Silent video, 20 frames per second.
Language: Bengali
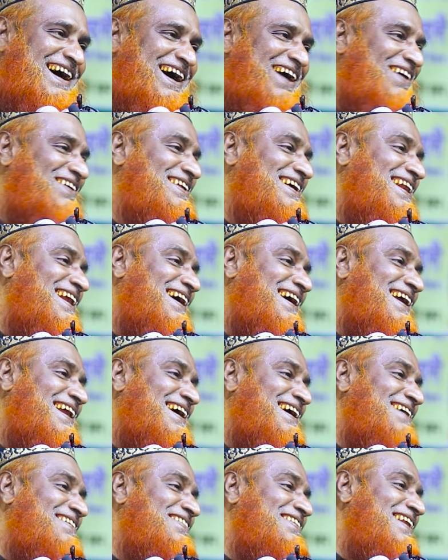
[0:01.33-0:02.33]
আমাদের এলাকার
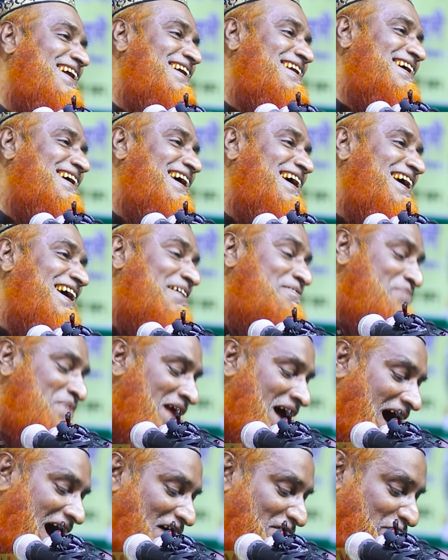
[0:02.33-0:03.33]
গেছিলেন কে
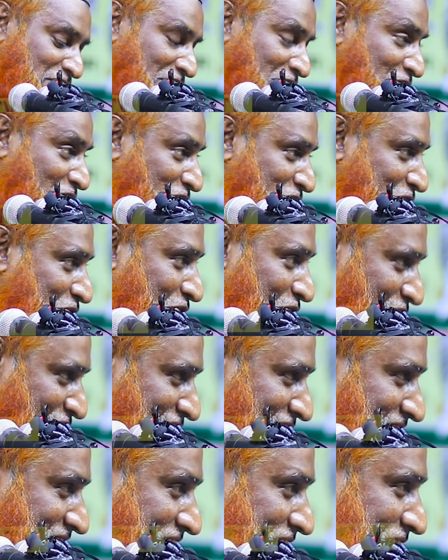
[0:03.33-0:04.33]
আসরে রুজু
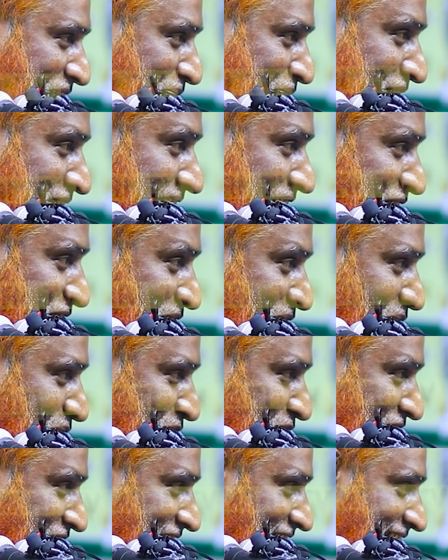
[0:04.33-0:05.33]
করতেছে ইতিমধ্যে একজন
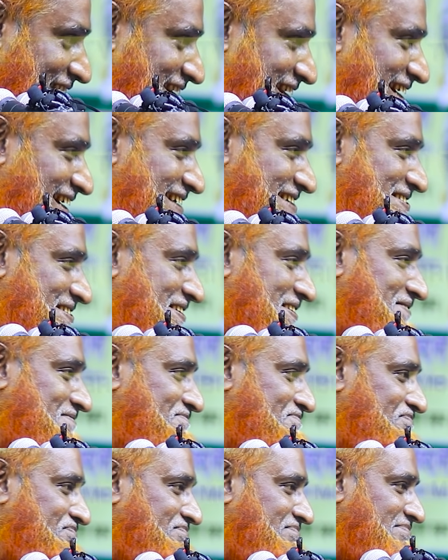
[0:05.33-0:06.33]
ঘুষের টাকা নিয়ে গেছে
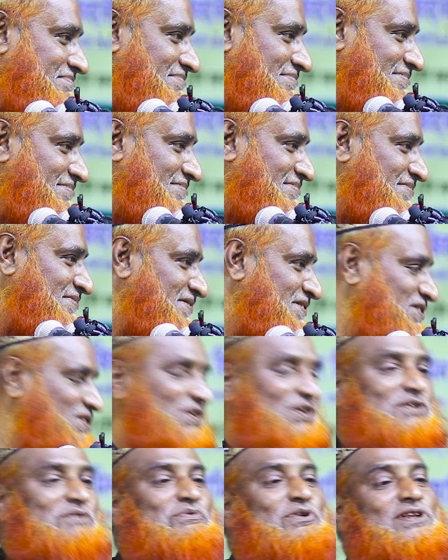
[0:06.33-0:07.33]

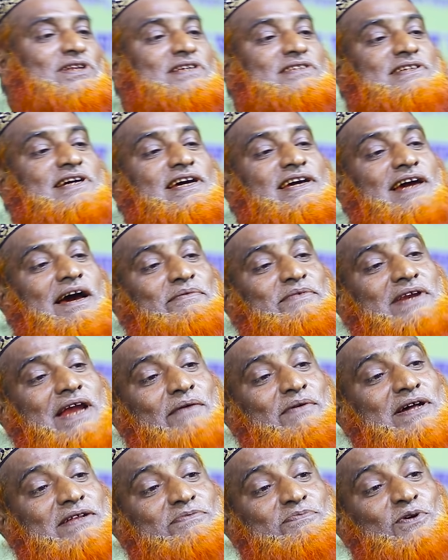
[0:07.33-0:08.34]
তখন বলতেছে আমি
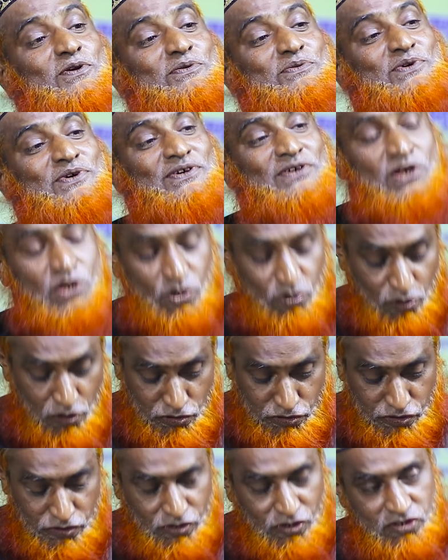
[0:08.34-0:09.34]
নামাজ পড়বো
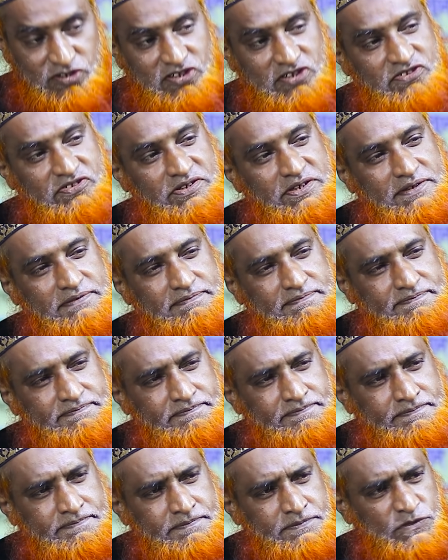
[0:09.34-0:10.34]
উজু করতেছি
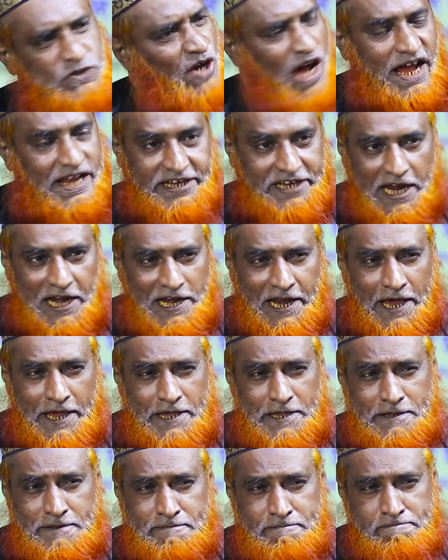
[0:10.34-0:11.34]
তোর আক্কেল নাই